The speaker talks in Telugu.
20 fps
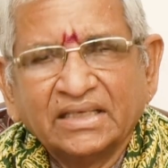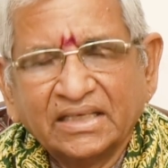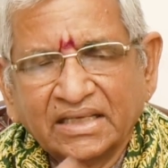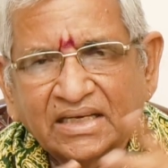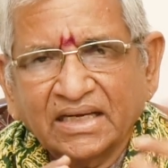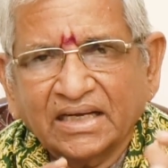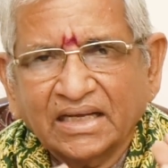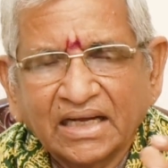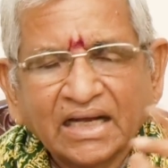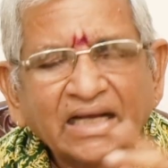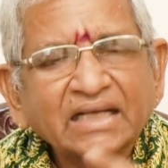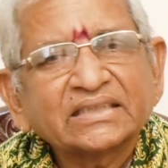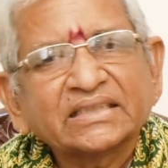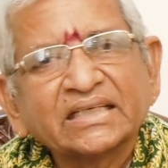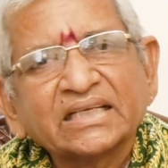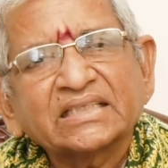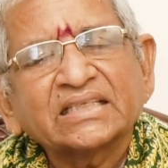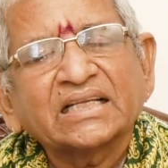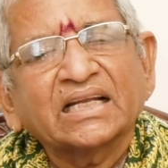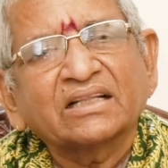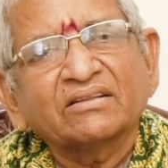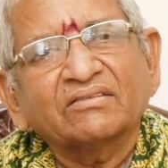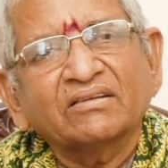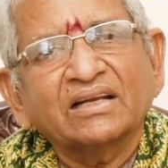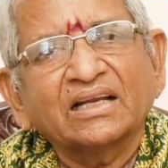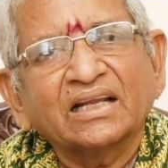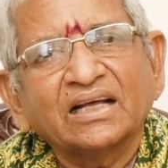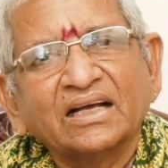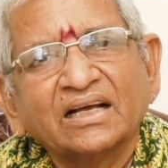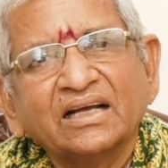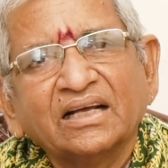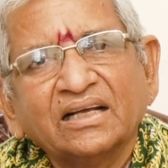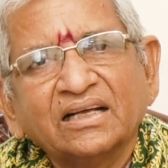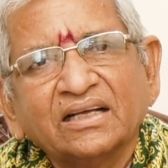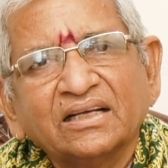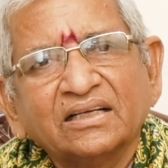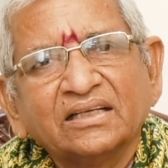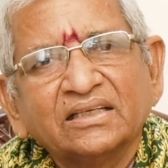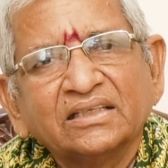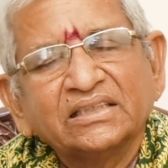ఈ రకంగా చేసినందువల్ల
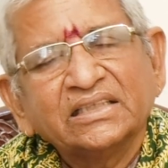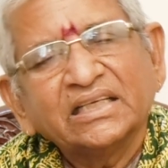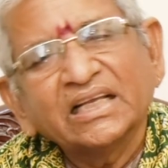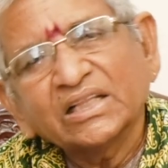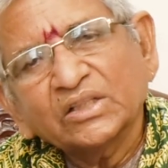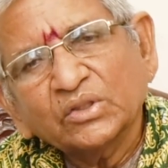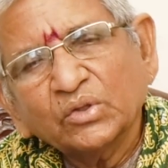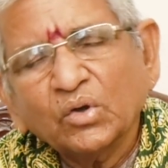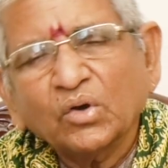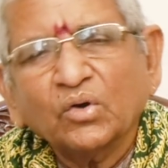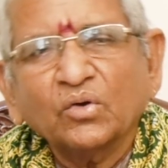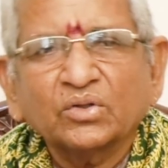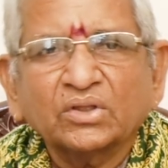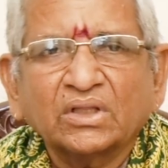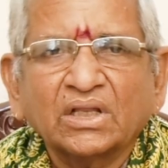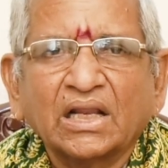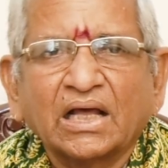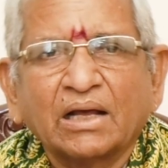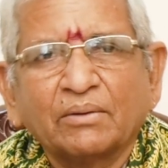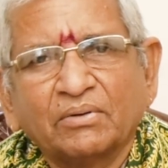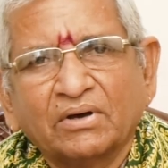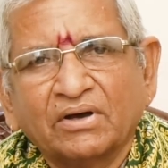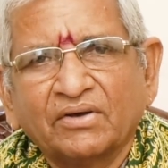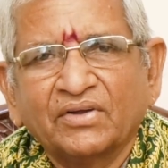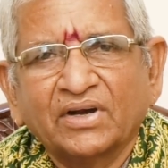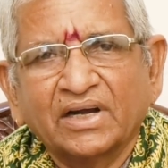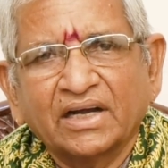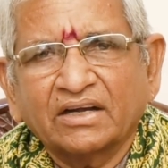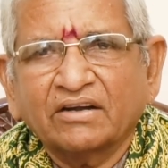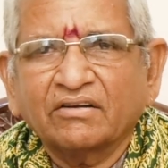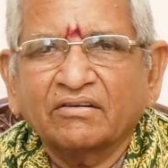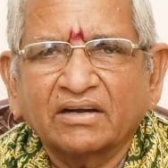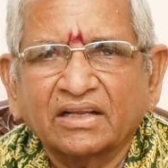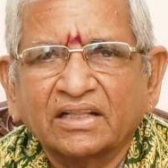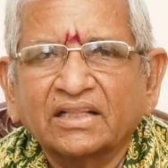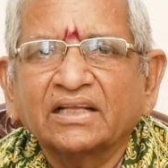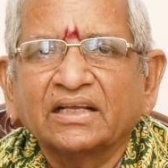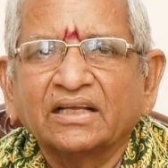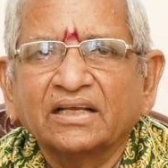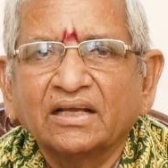ఎంతో కొంత లాభం
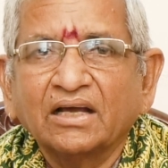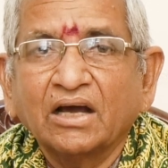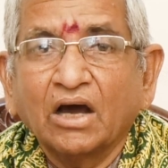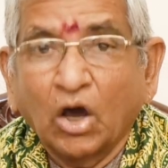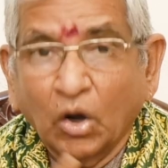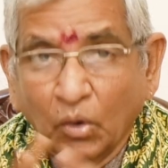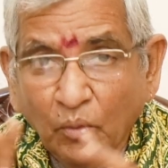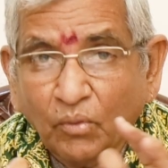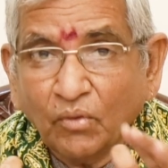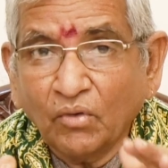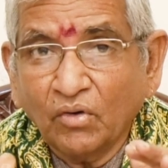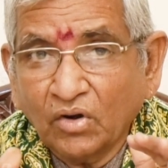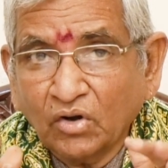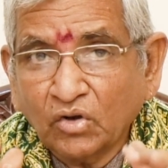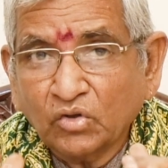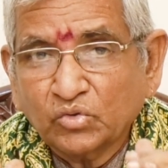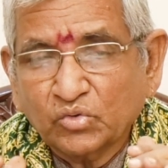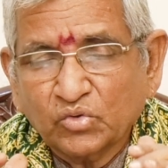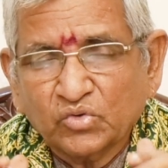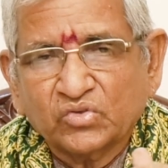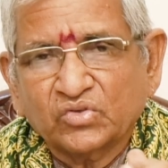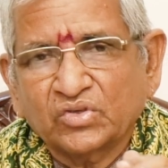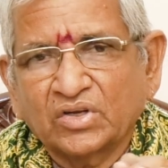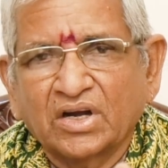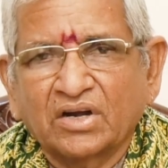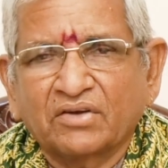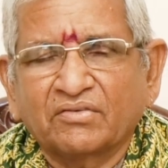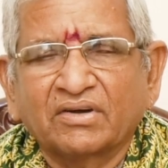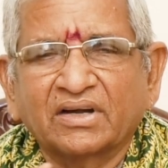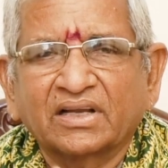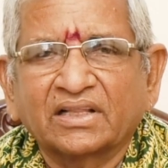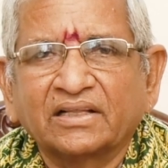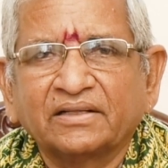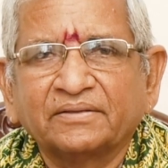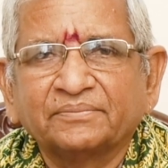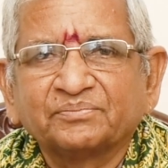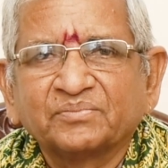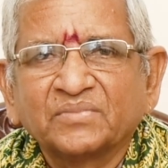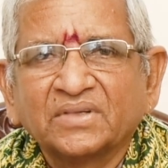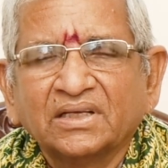అనేటువంటిది అనుభవంలో చూస్తున్నటువంటిది
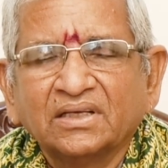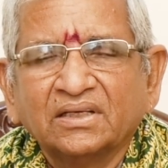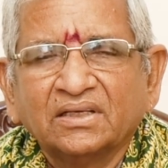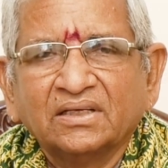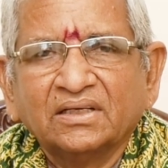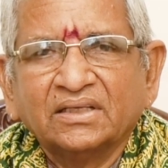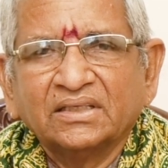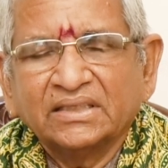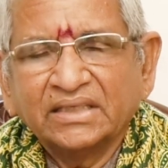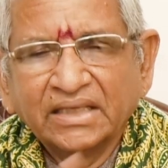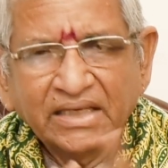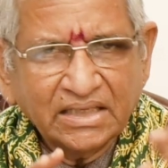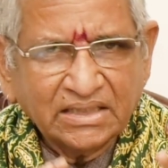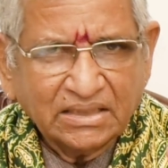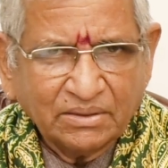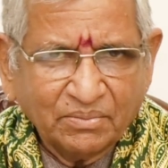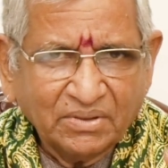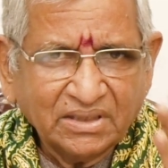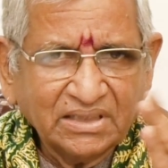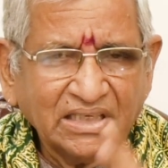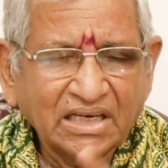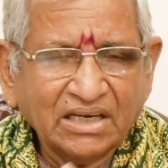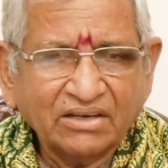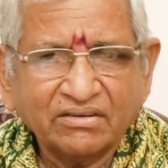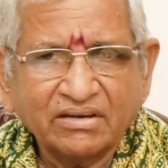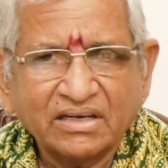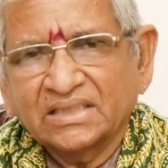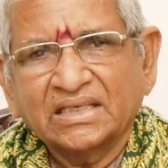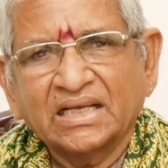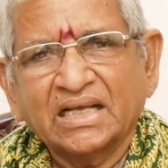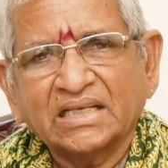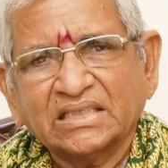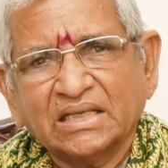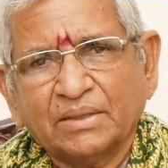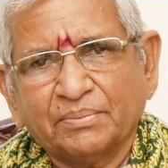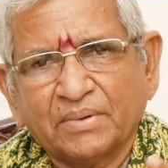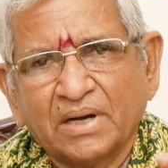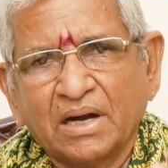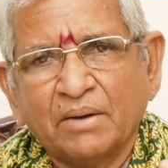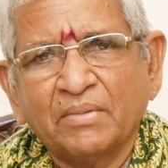దీనికి సంబంధించినటువంటి శాస్త్ర
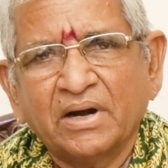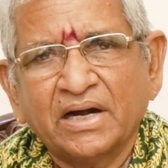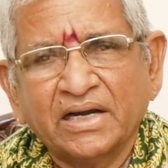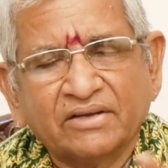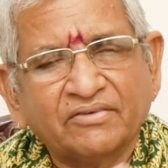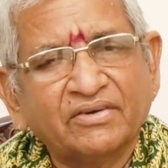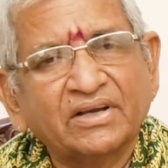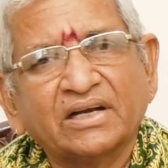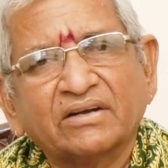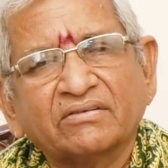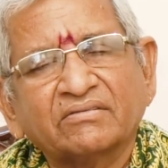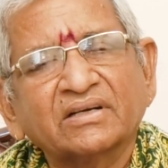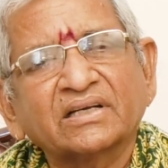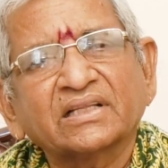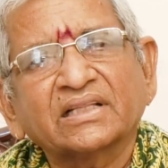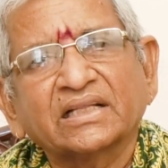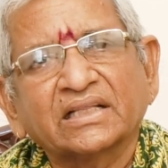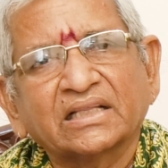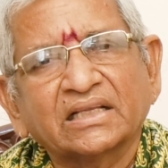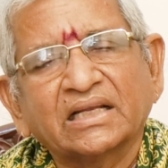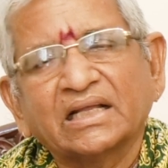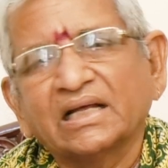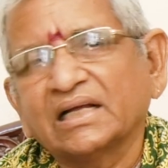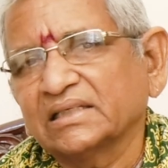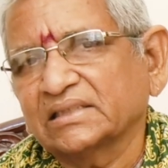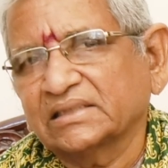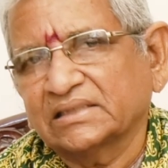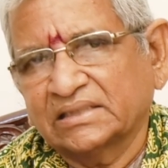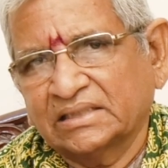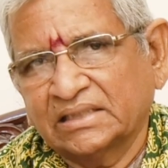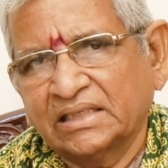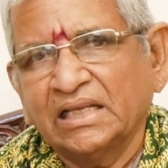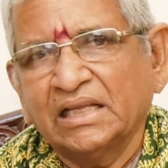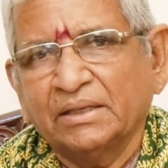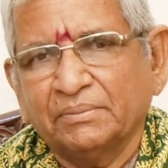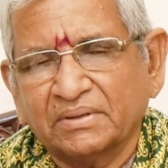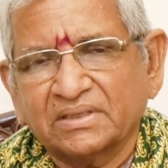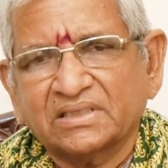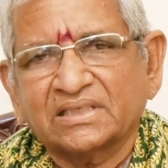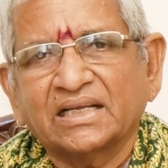ప్రామాణికమైనటువంటిది ఏదన్నా
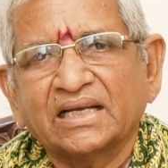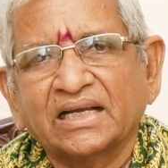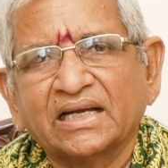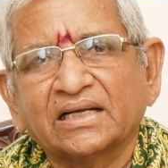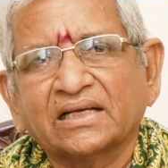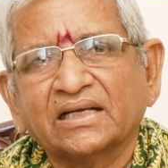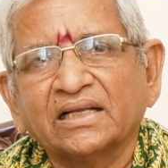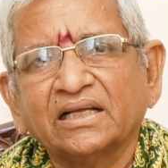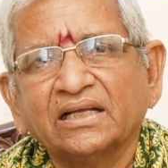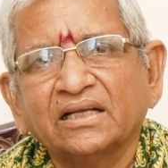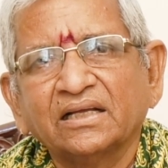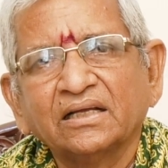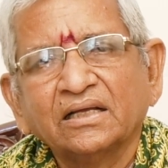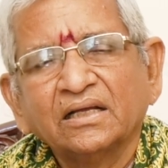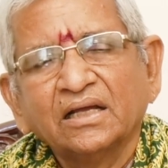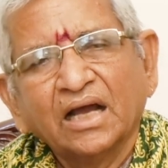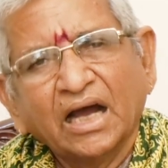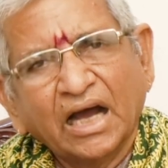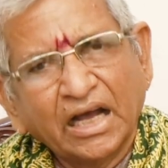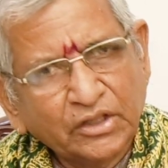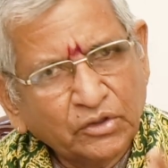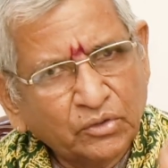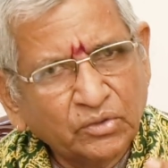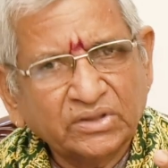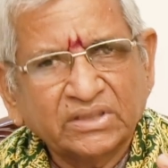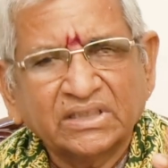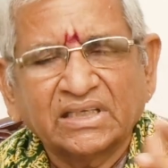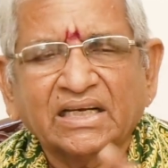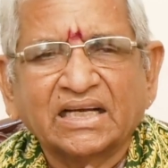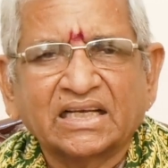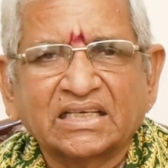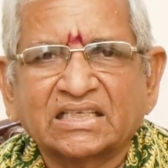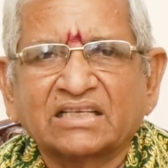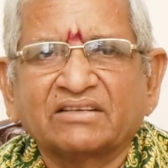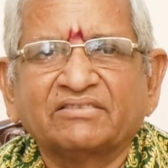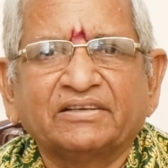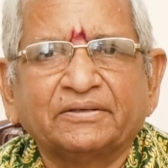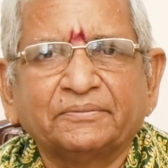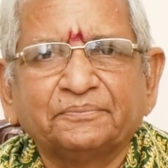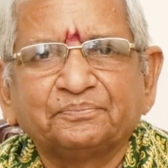తెలియపరచాలి అంటే అది కొంచెం
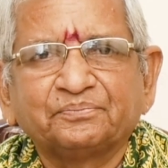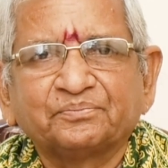కష్టమే